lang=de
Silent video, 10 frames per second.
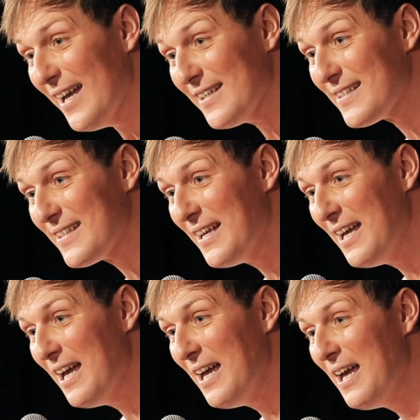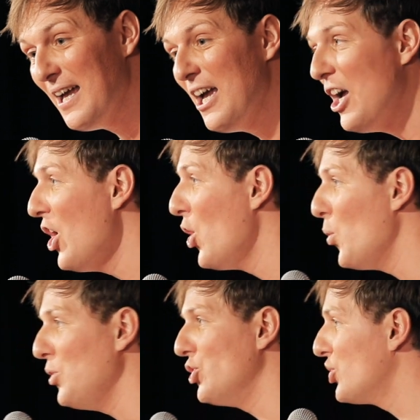weiß.
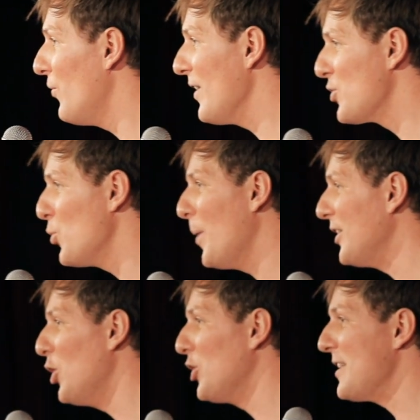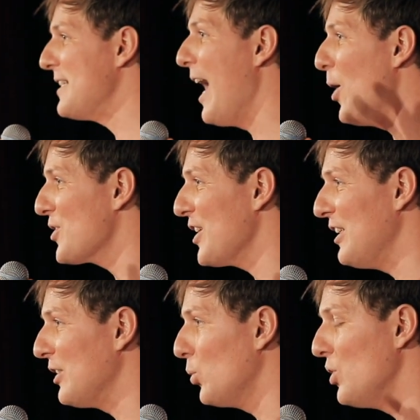Und die Show war super, die Leute sind
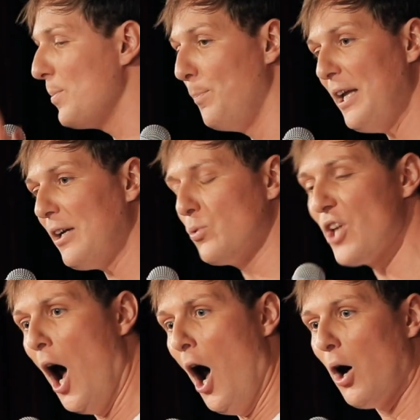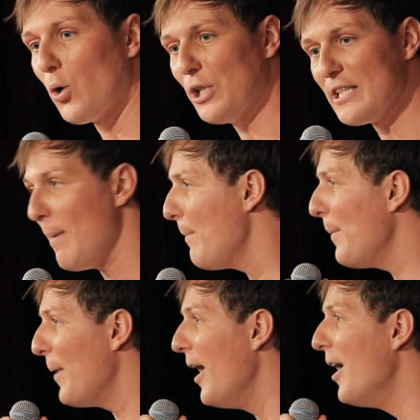ausgetickt und ich blicke und sage, oh Gott, das ist mein
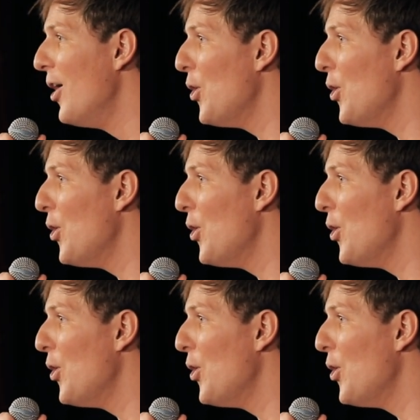Papa.